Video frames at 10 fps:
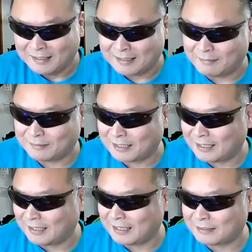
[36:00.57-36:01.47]
なので
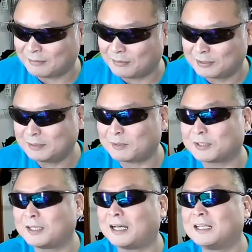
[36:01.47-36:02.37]
ねあのおじいも
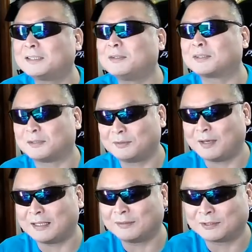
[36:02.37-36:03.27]
話を聞くの
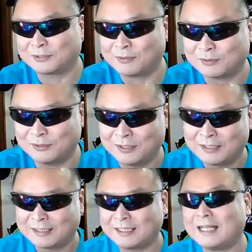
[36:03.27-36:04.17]
はあのすごく
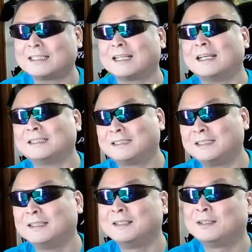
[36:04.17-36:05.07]
嫌いじゃない
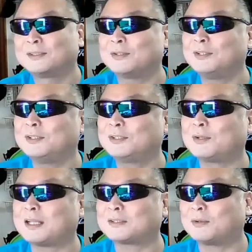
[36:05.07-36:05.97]
しそういう人
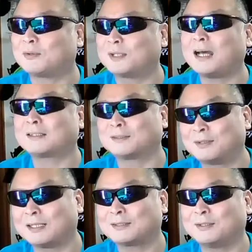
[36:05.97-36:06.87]
たちをこう打破する
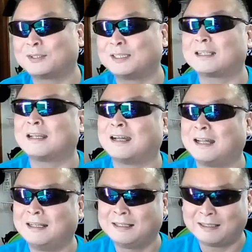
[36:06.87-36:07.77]
のがすごい好きだったか
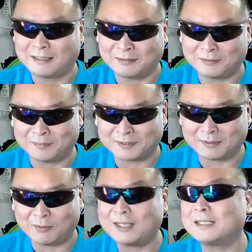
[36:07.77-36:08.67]
らあの
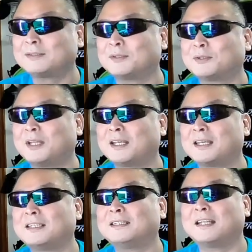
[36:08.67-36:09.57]
お話を聞くだけ
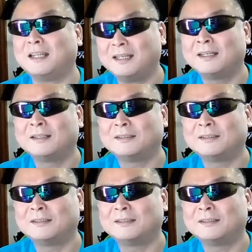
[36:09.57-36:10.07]
聞いてね